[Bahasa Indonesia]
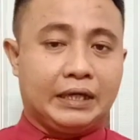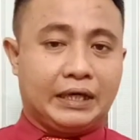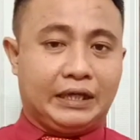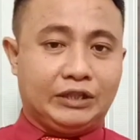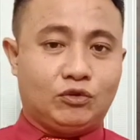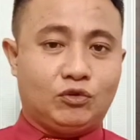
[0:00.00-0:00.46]

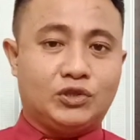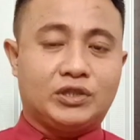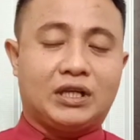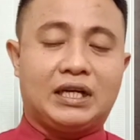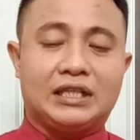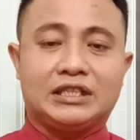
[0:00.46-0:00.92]
Nah, itu
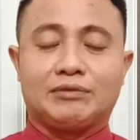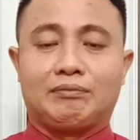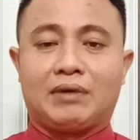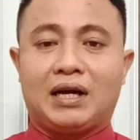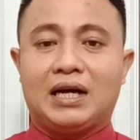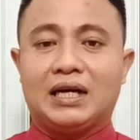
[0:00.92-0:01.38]
jelas
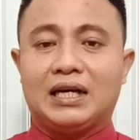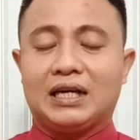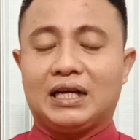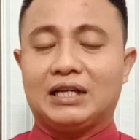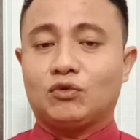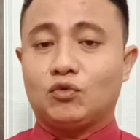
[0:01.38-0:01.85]

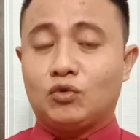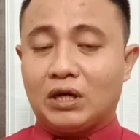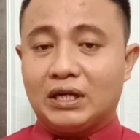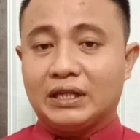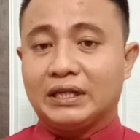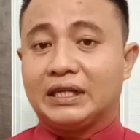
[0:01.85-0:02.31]
melanggar
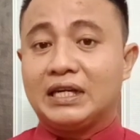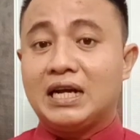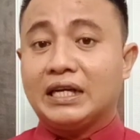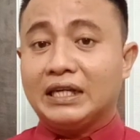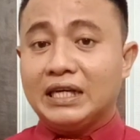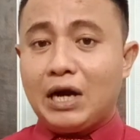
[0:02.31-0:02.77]
aturan
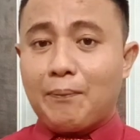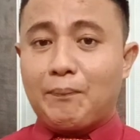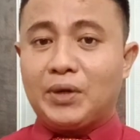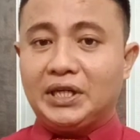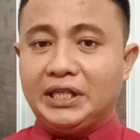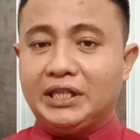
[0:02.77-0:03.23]
dan
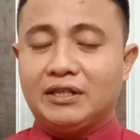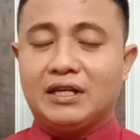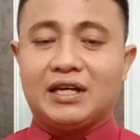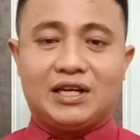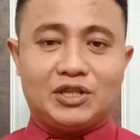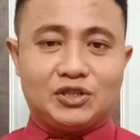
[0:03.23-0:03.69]
dapat
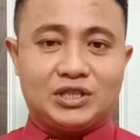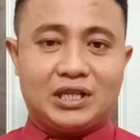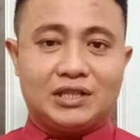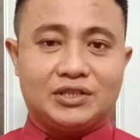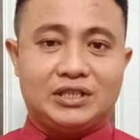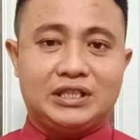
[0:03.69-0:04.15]
dikenakan
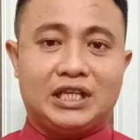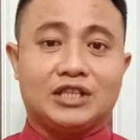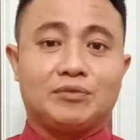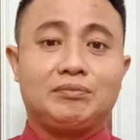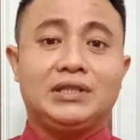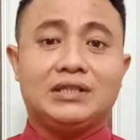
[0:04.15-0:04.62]
sanksi
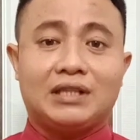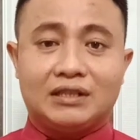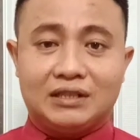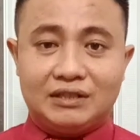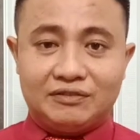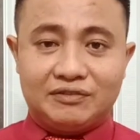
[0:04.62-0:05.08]

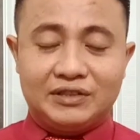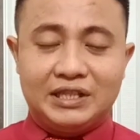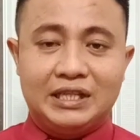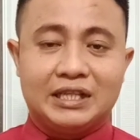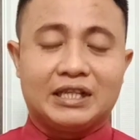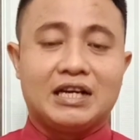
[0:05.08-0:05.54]
administratif
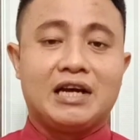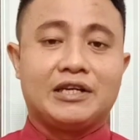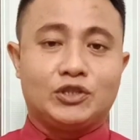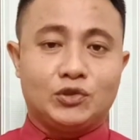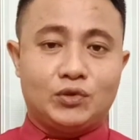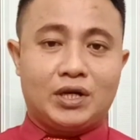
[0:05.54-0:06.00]

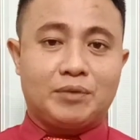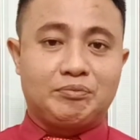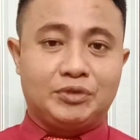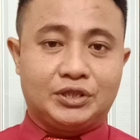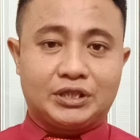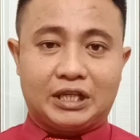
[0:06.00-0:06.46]
dan juga
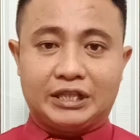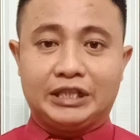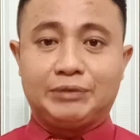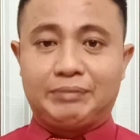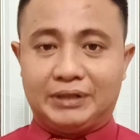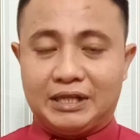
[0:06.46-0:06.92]
bisa
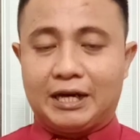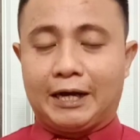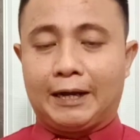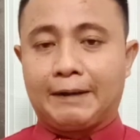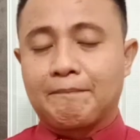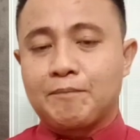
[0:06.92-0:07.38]

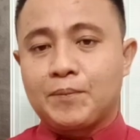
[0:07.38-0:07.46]
dipidana.